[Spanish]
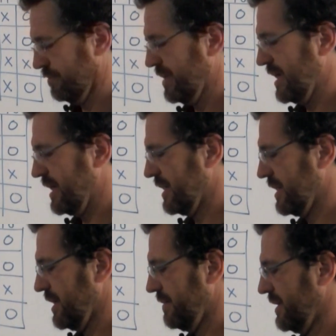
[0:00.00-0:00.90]
Para
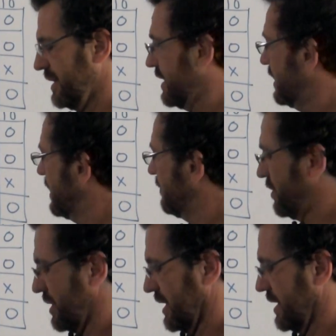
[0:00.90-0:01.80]
hacer bien el
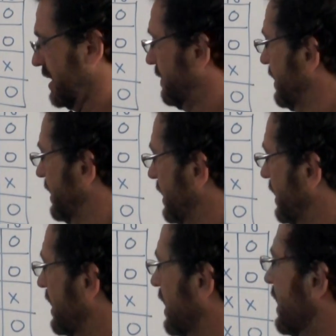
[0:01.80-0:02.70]
amor hay que
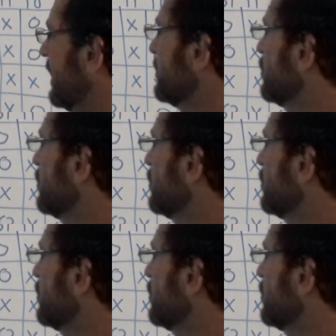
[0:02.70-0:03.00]
venir al